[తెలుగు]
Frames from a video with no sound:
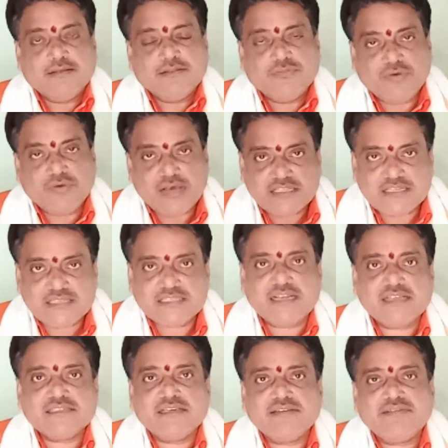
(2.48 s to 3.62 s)
ద్వాదశ
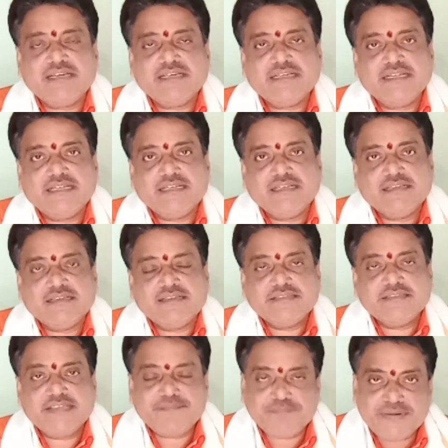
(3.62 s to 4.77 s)
రాశుల వారికి
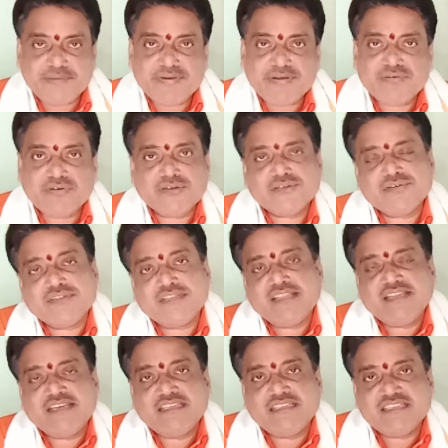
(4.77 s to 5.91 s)
సెప్టెంబర్ ఒకటవ
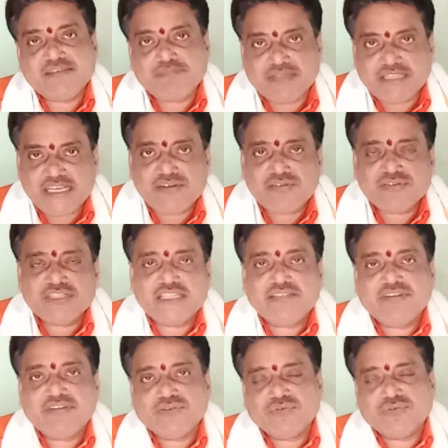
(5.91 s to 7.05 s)
తేదీ నుంచి పదిహేనవ తేదీ
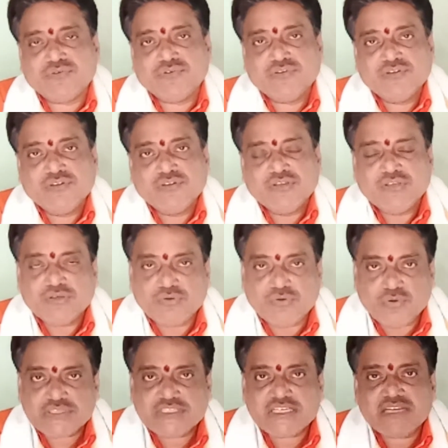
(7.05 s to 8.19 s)
వరకు
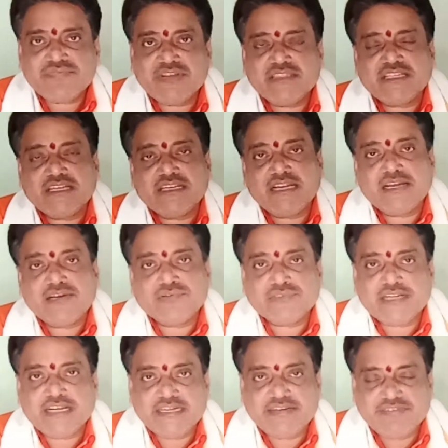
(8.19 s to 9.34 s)
గోచార ఫలితాలు
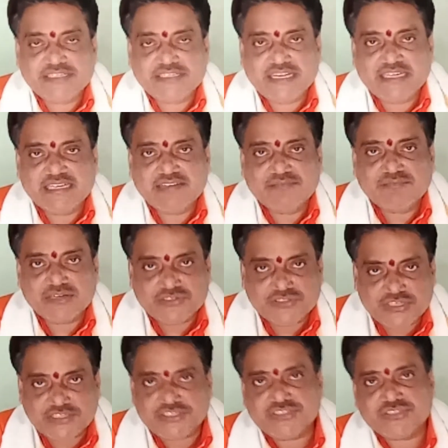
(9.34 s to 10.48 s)
ఎలాగుంటాయనే విషయాన్ని మనం
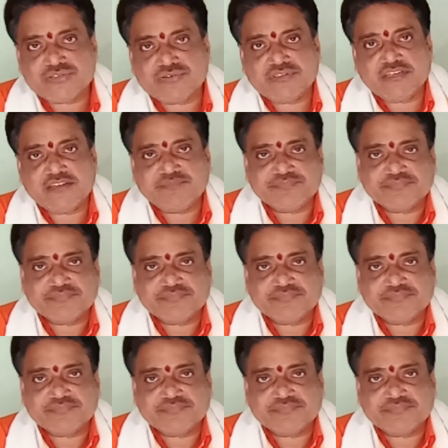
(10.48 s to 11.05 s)
చర్చించుకుంటున్నాం